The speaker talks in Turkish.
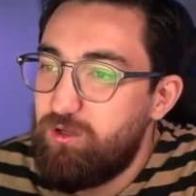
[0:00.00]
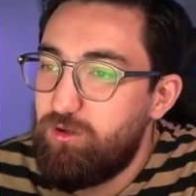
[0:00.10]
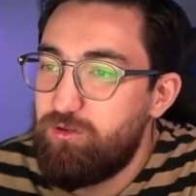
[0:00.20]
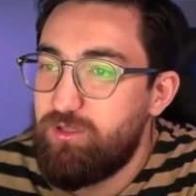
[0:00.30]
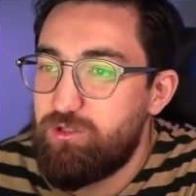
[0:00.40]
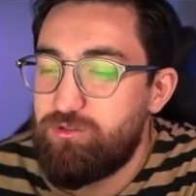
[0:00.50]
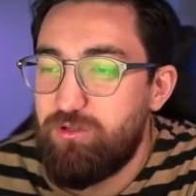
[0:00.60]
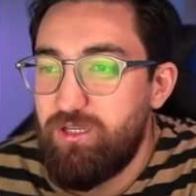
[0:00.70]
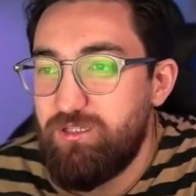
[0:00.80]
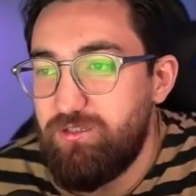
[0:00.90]
Ondan
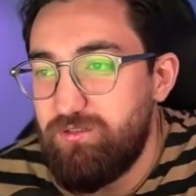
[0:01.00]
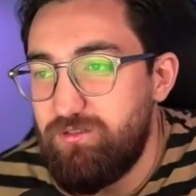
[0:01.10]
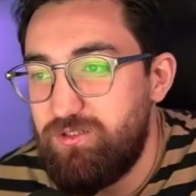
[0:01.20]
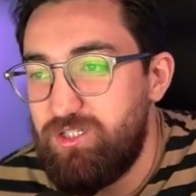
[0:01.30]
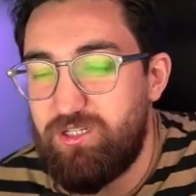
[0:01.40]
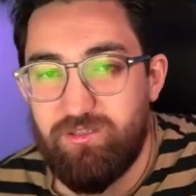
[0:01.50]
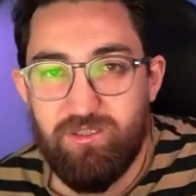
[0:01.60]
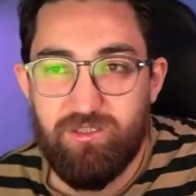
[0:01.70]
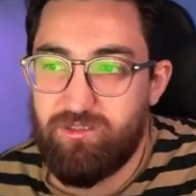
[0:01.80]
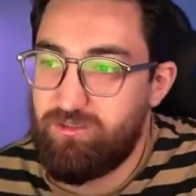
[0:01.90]
sonra e,
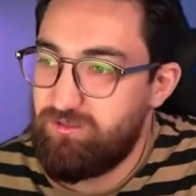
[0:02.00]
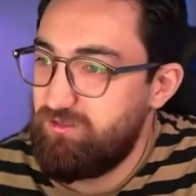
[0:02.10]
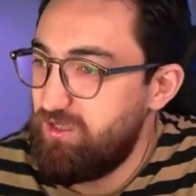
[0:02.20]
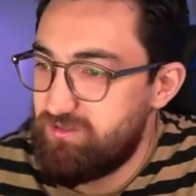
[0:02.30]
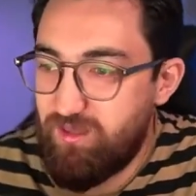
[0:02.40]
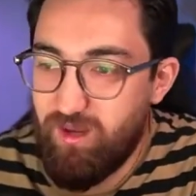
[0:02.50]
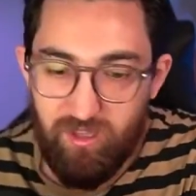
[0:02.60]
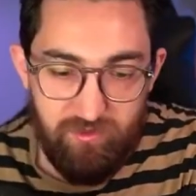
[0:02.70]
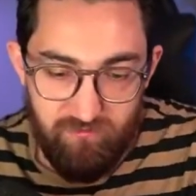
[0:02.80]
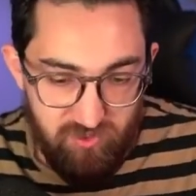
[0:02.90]
çıktık. Testte
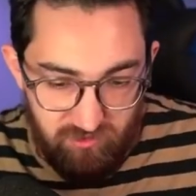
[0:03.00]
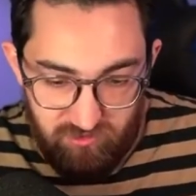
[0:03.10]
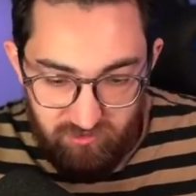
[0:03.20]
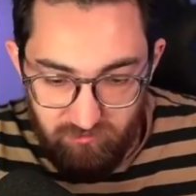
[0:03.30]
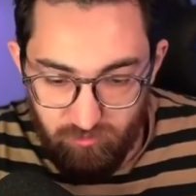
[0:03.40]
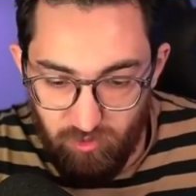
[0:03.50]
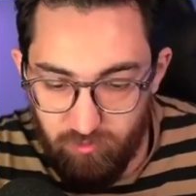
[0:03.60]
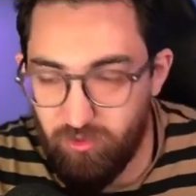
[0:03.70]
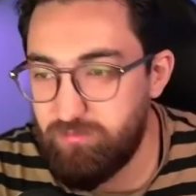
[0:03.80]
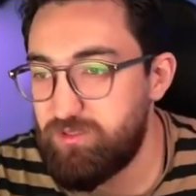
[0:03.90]
negatif çıktı. Bu da böyle bir